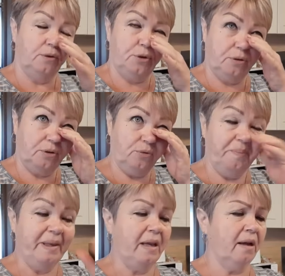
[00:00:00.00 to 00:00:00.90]
Что-то у
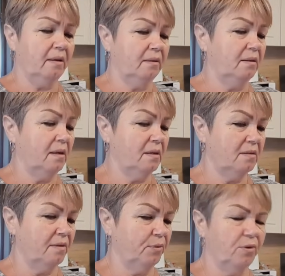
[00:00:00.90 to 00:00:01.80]
меня, я не
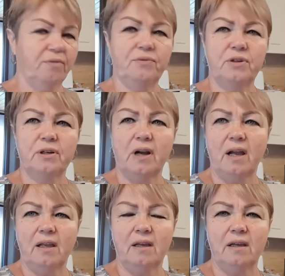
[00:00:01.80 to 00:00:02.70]
знаю, вроде вчера
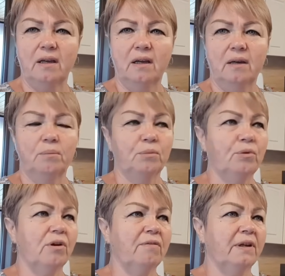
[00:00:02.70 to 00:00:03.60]
и
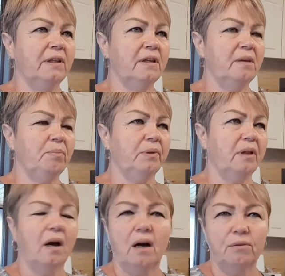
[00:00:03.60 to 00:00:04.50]
много воды не
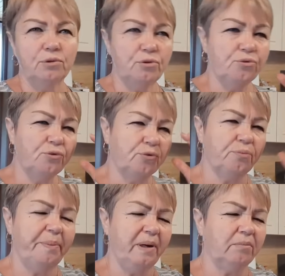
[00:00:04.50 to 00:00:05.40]
пила, а вот
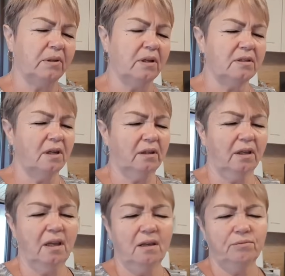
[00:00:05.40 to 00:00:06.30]
чувствую прям глаза
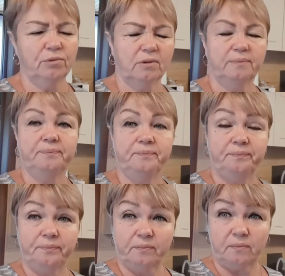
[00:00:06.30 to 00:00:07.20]
такие вот
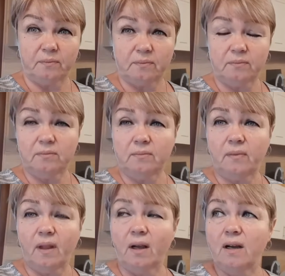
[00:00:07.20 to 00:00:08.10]

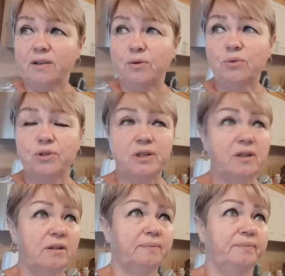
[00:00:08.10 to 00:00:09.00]
отекшие.